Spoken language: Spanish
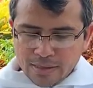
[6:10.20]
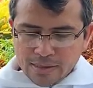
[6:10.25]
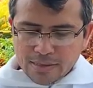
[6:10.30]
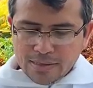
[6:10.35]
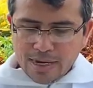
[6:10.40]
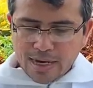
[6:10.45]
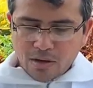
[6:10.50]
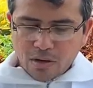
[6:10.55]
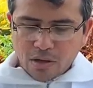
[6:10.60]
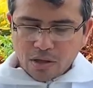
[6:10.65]

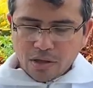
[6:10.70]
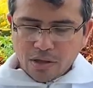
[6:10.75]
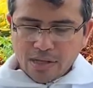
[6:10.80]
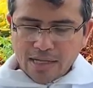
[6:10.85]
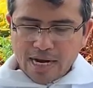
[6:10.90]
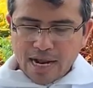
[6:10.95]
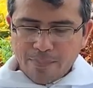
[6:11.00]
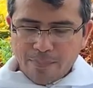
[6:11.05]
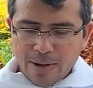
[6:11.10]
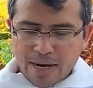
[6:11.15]
se acordó
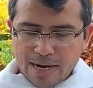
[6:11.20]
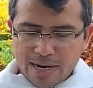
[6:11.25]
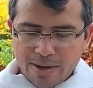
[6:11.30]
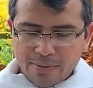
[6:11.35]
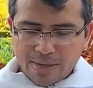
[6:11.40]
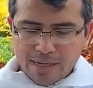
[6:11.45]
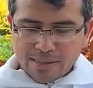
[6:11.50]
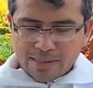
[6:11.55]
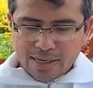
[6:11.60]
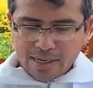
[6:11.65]
de la
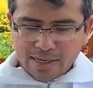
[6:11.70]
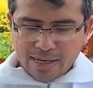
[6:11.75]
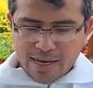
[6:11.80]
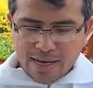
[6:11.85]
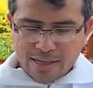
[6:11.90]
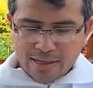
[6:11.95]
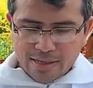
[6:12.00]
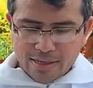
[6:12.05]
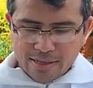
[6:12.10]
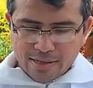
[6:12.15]
palabra
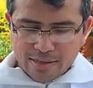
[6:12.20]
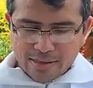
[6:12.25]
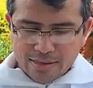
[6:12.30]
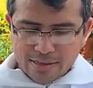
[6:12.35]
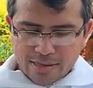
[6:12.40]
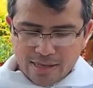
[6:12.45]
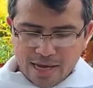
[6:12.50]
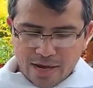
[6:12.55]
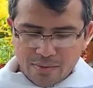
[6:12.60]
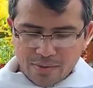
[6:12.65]
sagrada
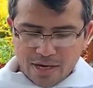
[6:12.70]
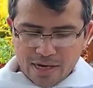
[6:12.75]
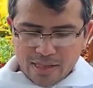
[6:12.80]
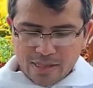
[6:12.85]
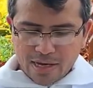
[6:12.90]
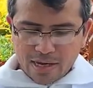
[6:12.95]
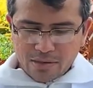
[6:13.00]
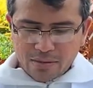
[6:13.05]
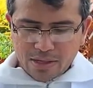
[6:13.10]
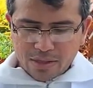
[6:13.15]
que había
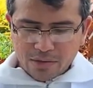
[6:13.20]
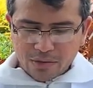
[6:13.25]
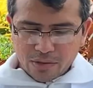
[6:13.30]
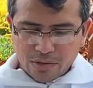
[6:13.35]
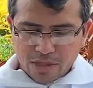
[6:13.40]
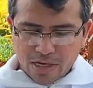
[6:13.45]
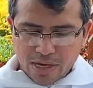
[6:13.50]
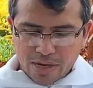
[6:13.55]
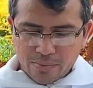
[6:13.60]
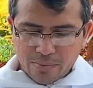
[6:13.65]
dado a su
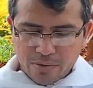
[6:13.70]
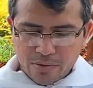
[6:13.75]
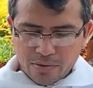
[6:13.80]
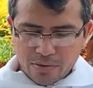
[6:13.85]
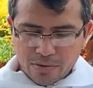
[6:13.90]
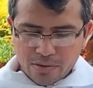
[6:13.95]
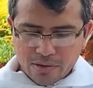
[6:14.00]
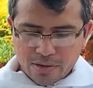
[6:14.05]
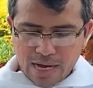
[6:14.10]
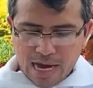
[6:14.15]
siervo,
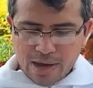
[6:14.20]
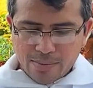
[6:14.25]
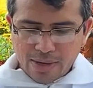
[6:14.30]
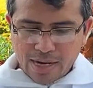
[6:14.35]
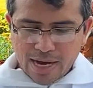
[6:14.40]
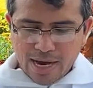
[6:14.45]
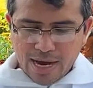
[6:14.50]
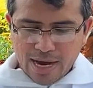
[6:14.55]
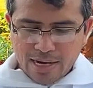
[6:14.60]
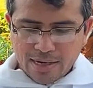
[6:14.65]

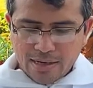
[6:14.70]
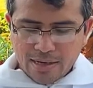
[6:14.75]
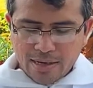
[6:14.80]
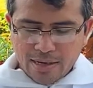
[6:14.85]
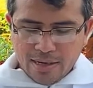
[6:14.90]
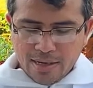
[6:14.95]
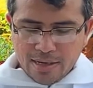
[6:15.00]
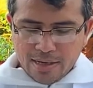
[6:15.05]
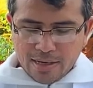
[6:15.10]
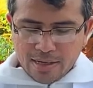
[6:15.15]
Abraham,
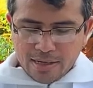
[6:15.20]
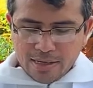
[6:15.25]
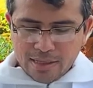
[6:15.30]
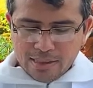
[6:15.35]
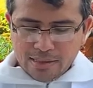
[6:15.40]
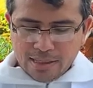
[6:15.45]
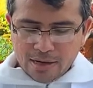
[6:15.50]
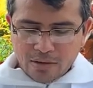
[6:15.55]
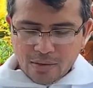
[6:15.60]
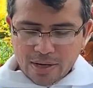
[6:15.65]

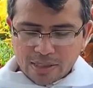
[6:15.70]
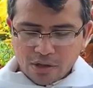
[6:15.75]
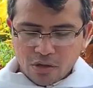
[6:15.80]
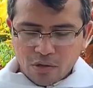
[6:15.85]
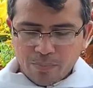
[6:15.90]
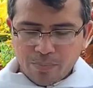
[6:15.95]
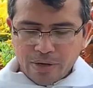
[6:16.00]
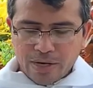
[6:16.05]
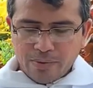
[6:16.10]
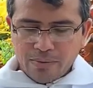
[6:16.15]
y sacó a
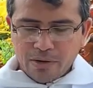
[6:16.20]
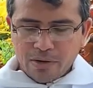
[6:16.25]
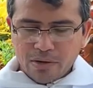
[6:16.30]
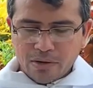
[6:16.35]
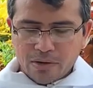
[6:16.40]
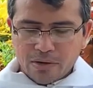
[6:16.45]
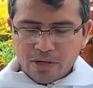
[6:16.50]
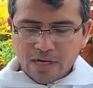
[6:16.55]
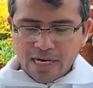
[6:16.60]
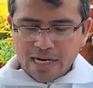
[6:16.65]
su
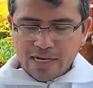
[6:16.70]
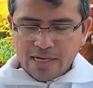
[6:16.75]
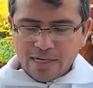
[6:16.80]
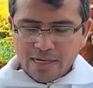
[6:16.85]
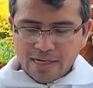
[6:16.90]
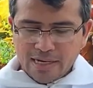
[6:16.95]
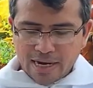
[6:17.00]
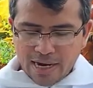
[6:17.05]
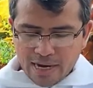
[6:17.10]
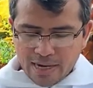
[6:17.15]
pueblo con
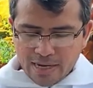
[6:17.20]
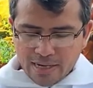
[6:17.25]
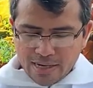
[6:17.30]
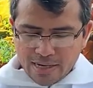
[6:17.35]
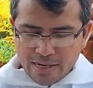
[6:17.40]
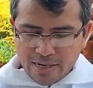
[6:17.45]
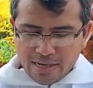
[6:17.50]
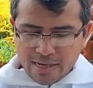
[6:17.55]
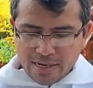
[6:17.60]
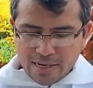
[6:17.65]
alegría,
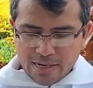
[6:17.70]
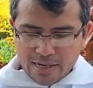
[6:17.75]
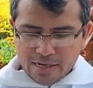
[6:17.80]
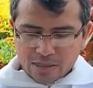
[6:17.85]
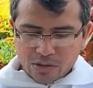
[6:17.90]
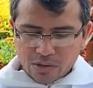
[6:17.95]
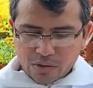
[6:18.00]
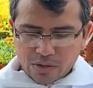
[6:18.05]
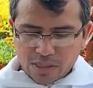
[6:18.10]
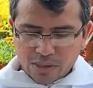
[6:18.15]
a
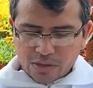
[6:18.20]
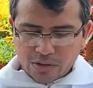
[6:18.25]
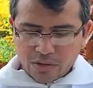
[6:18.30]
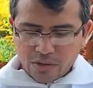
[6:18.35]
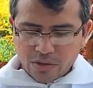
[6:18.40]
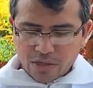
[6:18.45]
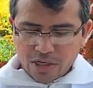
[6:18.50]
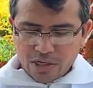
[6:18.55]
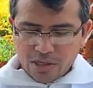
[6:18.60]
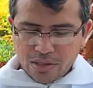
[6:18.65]
sus
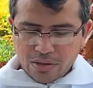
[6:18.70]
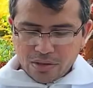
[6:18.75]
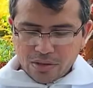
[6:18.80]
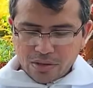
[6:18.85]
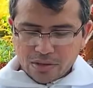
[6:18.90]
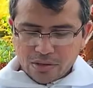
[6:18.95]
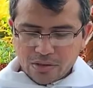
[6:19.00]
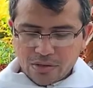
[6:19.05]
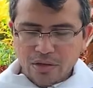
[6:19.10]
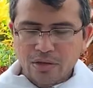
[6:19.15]

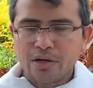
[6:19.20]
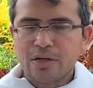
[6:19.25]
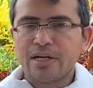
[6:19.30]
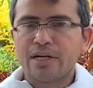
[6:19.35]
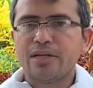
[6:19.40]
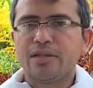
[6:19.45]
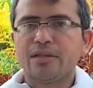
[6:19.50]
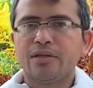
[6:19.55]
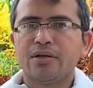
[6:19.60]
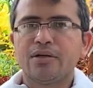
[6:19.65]
escogidos con
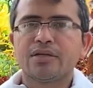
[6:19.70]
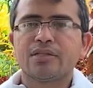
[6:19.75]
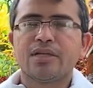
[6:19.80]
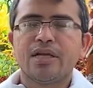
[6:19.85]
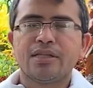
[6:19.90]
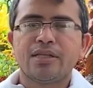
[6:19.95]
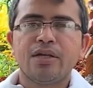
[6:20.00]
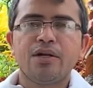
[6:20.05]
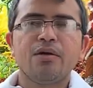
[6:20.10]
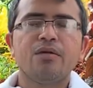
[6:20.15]
gritos
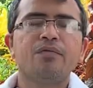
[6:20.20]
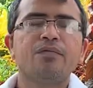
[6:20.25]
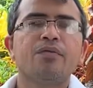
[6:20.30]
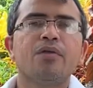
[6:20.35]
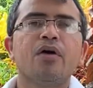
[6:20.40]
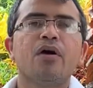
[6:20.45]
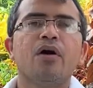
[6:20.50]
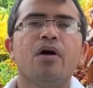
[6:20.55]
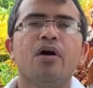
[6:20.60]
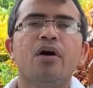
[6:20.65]
de
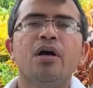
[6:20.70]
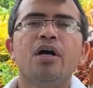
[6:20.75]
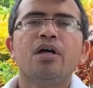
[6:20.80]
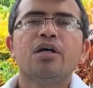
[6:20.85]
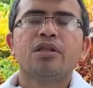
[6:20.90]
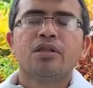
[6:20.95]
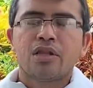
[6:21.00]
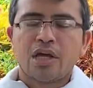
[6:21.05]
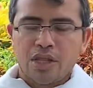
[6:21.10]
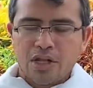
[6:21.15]
triunfo.
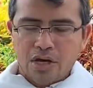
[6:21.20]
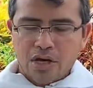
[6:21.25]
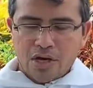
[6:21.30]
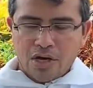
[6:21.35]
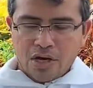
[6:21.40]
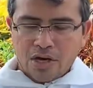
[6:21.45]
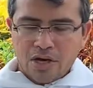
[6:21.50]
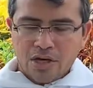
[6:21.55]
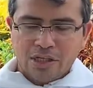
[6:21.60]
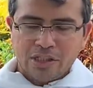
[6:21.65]

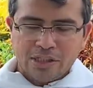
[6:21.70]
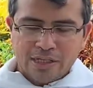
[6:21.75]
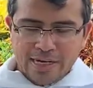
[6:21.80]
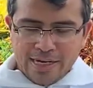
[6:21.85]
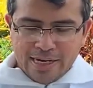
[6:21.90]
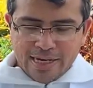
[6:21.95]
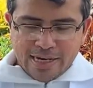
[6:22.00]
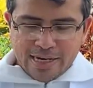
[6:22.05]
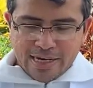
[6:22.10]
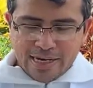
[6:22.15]
Todos,
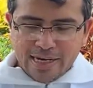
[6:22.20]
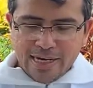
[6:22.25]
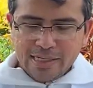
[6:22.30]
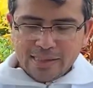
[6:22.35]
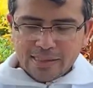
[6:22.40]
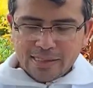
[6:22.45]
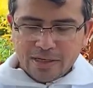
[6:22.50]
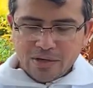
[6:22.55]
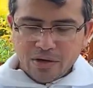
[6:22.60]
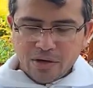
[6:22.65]

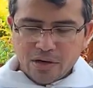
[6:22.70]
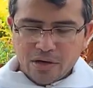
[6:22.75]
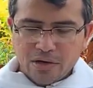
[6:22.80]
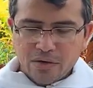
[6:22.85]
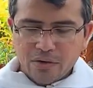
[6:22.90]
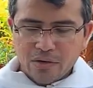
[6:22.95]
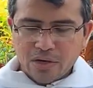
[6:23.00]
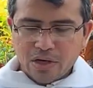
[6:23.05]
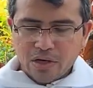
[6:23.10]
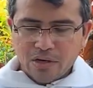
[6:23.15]
el Señor
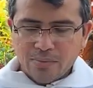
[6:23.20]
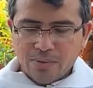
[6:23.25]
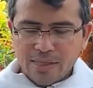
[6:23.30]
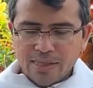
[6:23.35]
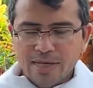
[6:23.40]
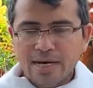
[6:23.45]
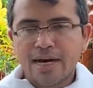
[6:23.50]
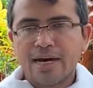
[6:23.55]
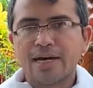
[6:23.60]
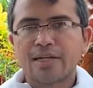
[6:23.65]
nunca
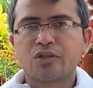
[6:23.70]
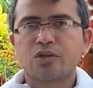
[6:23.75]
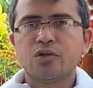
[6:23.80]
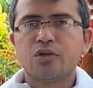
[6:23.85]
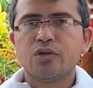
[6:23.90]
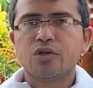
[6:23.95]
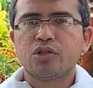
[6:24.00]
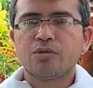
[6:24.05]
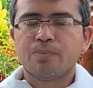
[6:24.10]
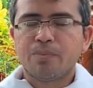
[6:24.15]
olvida
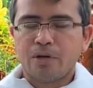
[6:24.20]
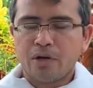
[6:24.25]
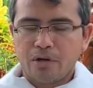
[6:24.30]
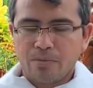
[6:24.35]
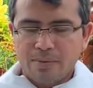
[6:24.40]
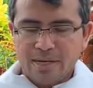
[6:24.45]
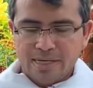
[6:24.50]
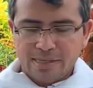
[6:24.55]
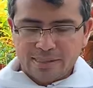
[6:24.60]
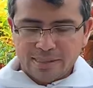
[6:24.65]
sus
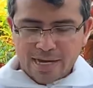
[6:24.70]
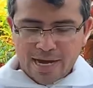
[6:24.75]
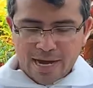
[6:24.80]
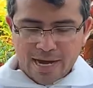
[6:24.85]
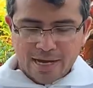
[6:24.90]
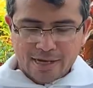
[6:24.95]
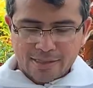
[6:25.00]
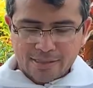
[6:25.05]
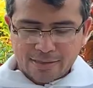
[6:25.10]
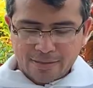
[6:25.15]

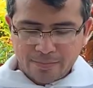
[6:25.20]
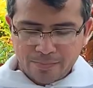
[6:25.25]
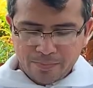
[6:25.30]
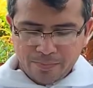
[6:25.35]
promesas.